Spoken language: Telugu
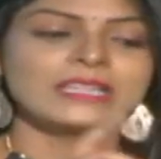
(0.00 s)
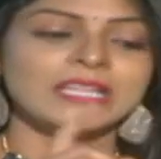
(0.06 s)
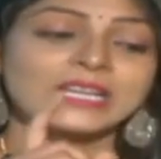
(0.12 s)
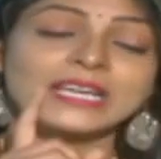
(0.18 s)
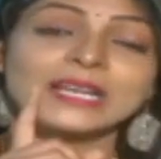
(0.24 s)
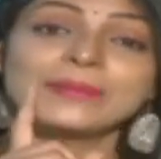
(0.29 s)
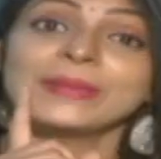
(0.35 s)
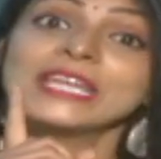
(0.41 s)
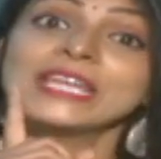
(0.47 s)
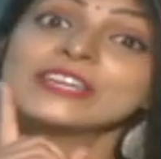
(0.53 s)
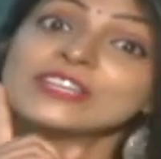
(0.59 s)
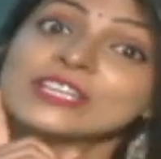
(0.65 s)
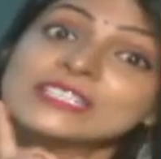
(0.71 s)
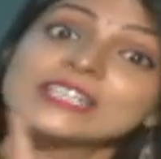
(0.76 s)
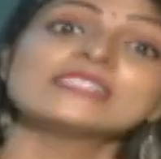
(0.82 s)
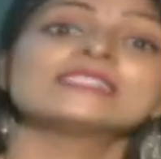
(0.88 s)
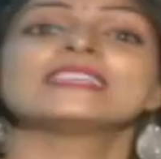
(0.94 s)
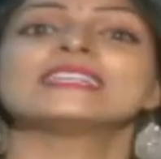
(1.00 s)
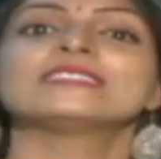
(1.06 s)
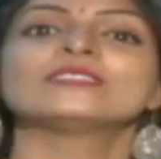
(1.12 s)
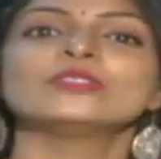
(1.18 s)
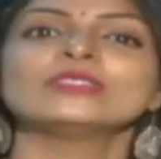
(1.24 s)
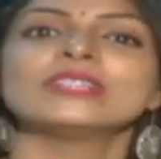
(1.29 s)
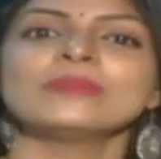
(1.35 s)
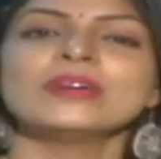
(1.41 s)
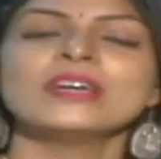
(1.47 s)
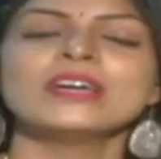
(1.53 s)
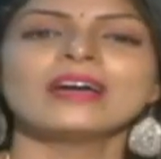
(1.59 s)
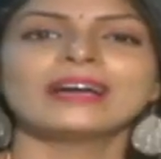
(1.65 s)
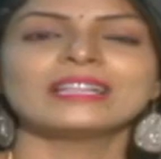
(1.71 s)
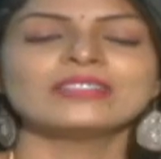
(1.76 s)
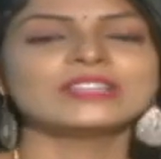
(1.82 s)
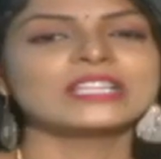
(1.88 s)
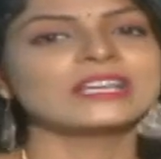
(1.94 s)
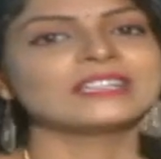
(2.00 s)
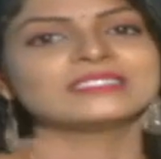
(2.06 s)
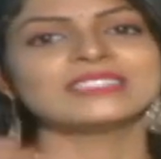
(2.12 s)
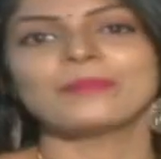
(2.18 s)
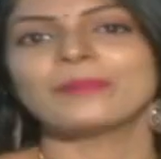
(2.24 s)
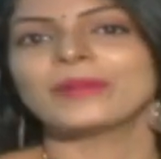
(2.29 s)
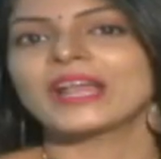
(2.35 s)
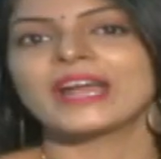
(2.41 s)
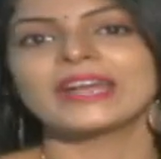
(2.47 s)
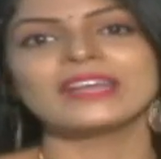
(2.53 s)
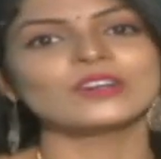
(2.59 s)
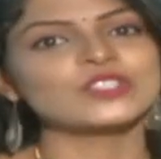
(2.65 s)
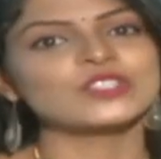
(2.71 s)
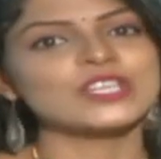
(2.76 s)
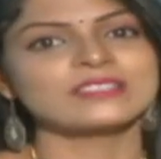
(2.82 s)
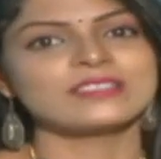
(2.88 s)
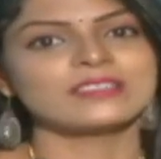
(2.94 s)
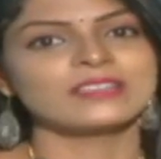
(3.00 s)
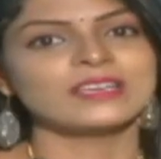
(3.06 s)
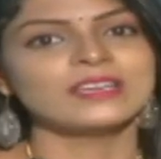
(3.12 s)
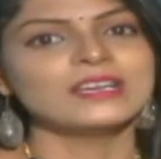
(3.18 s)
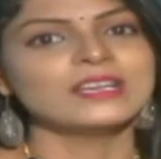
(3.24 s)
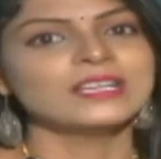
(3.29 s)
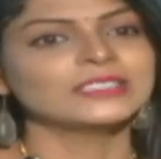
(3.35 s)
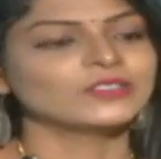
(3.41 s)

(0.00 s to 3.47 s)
దానికల మెయిన్ రీజన్స్ తెలుసుకుందాం అదేవిధంగా సమ్మర్ ఆడే వచ్చేసింది